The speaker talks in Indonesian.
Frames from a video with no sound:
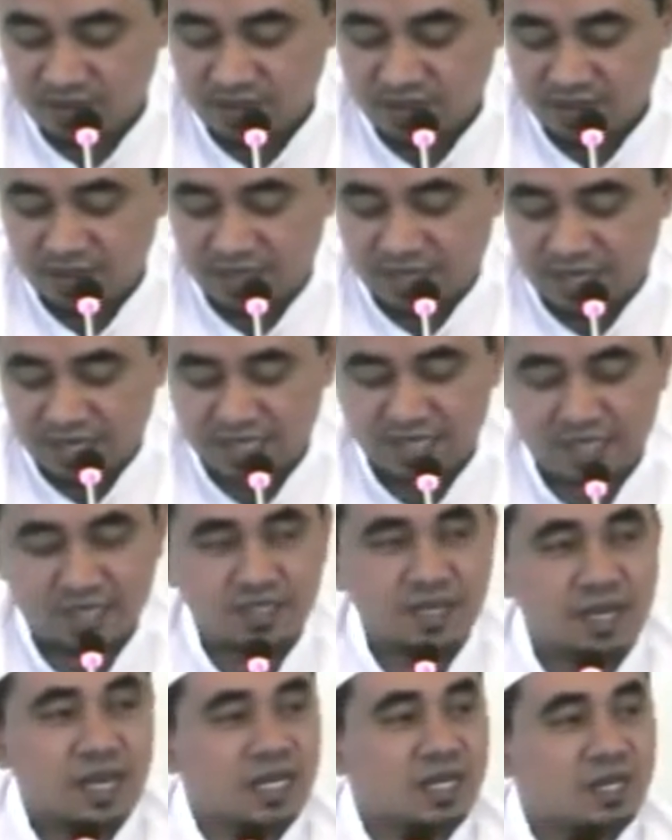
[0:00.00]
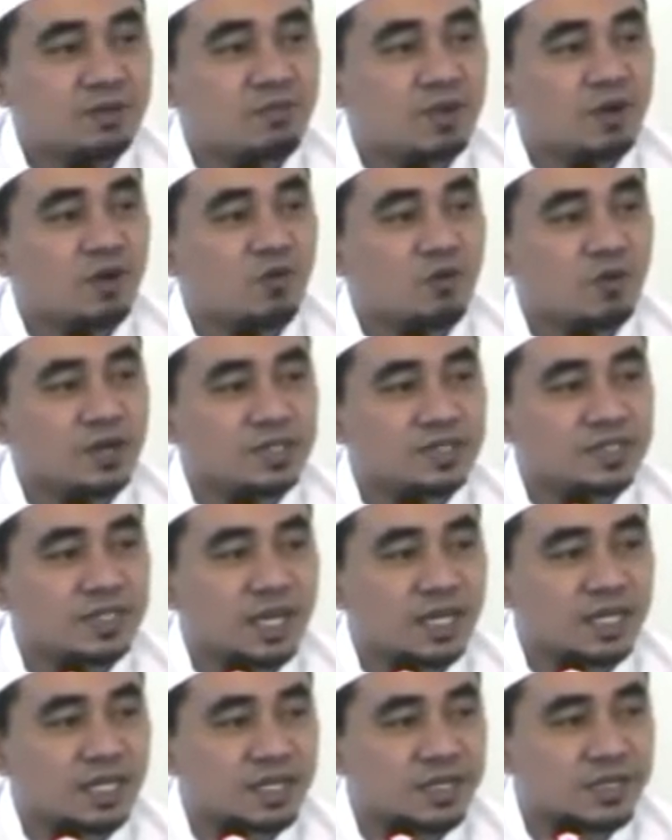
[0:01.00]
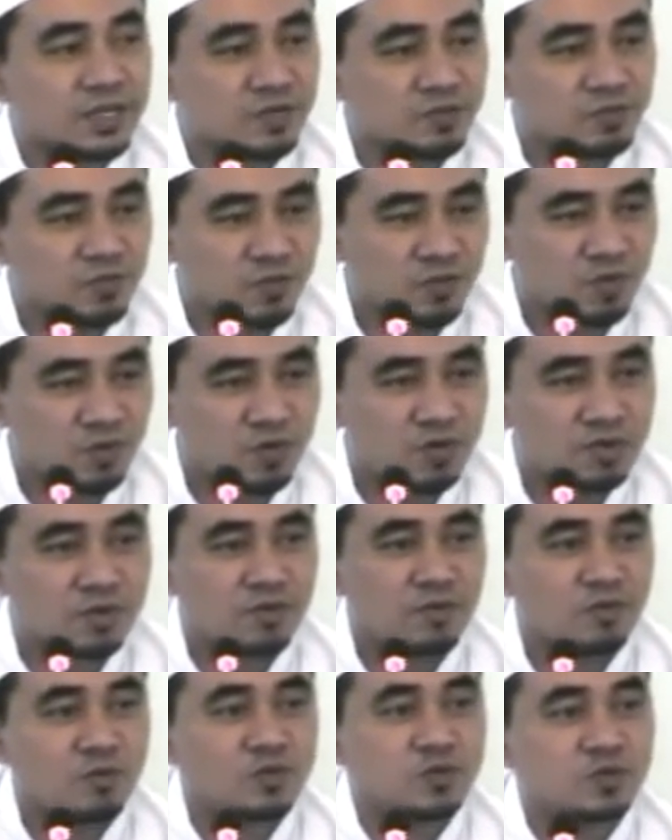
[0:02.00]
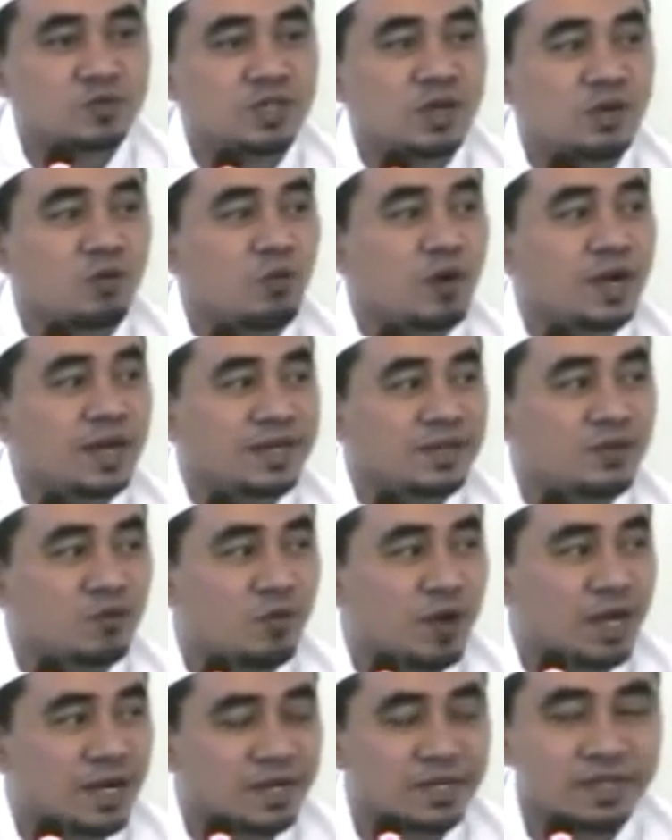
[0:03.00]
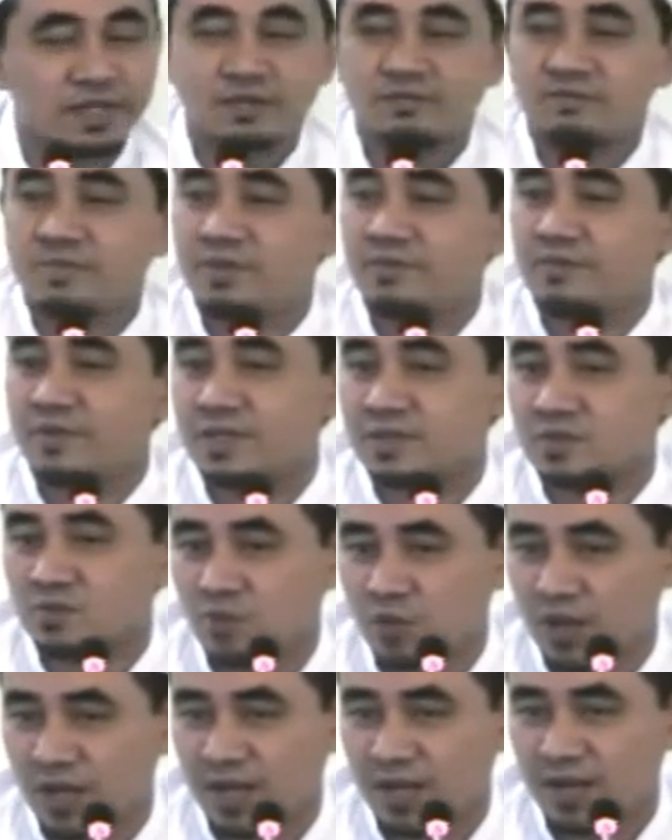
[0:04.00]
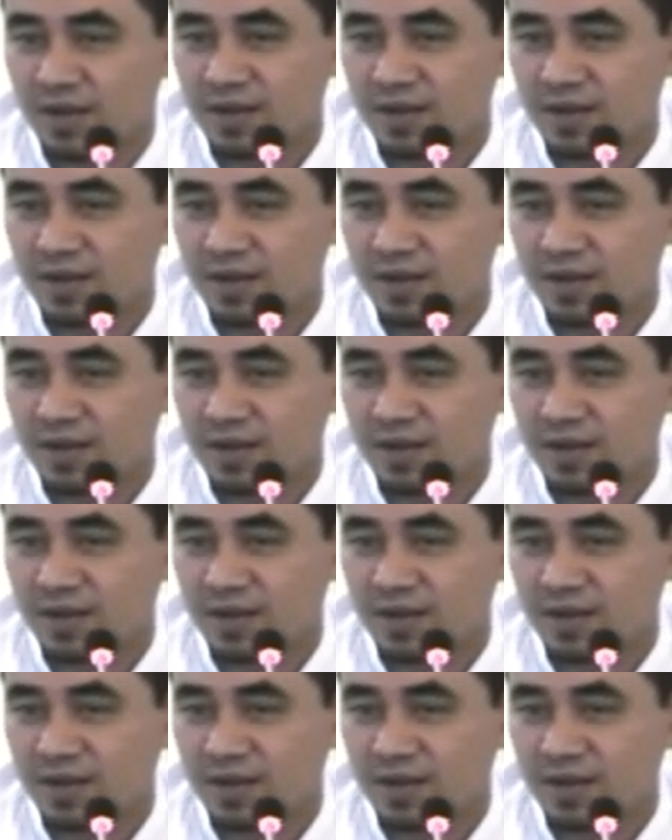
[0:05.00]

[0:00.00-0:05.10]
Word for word: nah artinya kadang menguasai ilmu sudah wani-wani berfatwa